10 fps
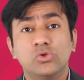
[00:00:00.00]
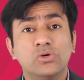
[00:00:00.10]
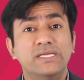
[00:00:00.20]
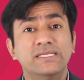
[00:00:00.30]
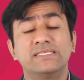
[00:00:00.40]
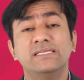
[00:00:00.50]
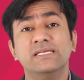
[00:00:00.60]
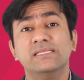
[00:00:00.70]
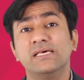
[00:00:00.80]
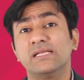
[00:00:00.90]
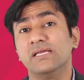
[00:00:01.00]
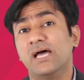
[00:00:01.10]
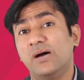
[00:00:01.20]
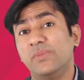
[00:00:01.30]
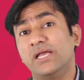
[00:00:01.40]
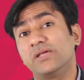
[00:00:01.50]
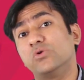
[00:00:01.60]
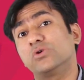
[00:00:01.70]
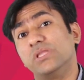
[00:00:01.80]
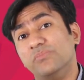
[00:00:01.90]
तो इसके अंदर हमारे
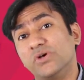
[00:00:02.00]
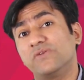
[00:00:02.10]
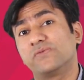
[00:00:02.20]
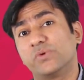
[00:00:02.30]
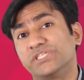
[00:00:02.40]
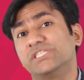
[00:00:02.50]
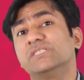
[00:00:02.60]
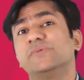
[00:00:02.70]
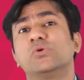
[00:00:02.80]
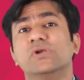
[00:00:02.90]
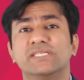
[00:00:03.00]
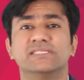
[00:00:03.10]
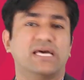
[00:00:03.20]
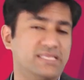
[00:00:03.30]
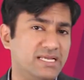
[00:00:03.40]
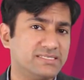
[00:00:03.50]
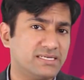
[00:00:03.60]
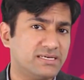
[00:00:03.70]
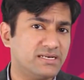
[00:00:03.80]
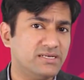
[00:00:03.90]
को नंबर ऑफ क्वेश्चंस भी थोड़े से ज़्यादा
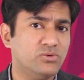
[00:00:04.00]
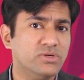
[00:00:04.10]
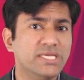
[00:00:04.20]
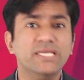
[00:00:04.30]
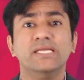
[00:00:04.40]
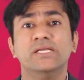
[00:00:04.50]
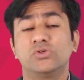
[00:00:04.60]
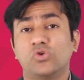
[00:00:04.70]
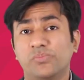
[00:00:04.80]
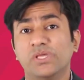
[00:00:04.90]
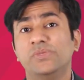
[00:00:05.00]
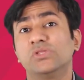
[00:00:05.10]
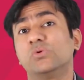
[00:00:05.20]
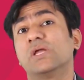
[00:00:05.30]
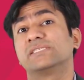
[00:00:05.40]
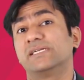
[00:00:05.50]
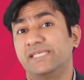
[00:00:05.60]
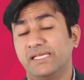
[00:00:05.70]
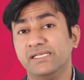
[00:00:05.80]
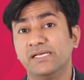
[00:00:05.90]
आंसर करने होंगे टॉपिक भी थोड़ा सा
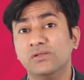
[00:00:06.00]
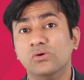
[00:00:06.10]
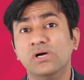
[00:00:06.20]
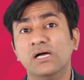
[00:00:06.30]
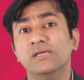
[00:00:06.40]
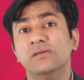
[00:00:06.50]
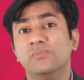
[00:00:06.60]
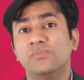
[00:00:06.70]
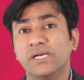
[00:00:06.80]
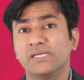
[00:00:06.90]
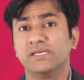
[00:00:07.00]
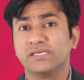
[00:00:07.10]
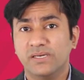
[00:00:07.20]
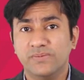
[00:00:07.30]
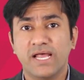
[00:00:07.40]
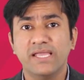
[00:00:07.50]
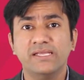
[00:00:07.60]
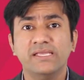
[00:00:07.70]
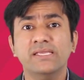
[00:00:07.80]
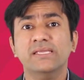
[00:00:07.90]
टेक्निकल होगा बट घबराएं
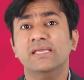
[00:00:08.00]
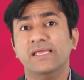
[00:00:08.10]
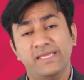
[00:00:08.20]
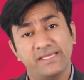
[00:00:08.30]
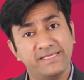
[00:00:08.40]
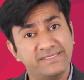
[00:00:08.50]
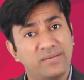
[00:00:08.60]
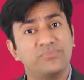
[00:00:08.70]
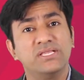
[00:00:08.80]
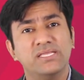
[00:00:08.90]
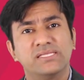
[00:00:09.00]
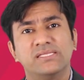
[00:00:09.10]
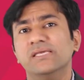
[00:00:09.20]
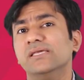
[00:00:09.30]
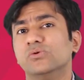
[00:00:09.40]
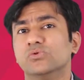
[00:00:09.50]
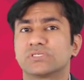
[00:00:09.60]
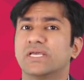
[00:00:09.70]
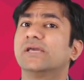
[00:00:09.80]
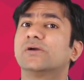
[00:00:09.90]
नहीं एक एग्जाम्पल देखते हैं
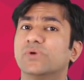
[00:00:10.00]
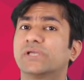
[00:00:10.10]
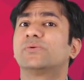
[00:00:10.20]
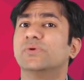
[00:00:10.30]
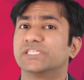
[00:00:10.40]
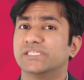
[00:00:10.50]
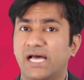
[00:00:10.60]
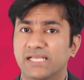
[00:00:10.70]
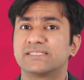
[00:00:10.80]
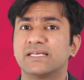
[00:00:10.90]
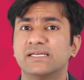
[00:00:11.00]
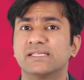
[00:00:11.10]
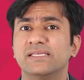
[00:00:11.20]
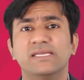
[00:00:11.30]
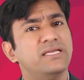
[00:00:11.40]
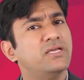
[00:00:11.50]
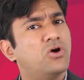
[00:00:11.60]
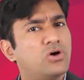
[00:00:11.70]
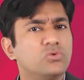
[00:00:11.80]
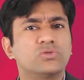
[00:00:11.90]
उसका एक क्वेश्चन आंसर करते हैं
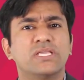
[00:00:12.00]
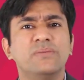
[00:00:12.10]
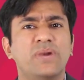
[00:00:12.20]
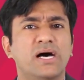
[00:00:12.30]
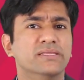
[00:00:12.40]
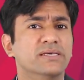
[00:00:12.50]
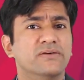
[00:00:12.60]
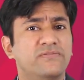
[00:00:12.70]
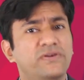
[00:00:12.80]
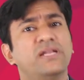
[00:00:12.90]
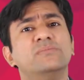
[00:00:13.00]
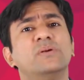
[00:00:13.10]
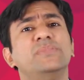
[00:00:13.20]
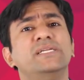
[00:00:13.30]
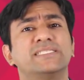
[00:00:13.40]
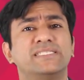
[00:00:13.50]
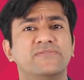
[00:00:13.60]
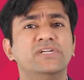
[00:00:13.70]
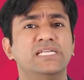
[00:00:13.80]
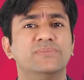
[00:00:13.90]
और उसके बाद फिर हम अपने
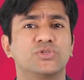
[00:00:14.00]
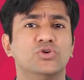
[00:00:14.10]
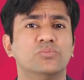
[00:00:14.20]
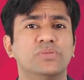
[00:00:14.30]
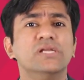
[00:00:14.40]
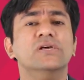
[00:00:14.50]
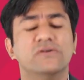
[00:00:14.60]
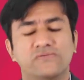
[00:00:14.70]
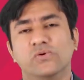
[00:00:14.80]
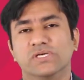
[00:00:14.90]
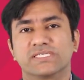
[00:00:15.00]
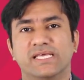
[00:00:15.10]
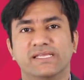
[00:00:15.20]
सेवन टिप्स के ऊपर फोकस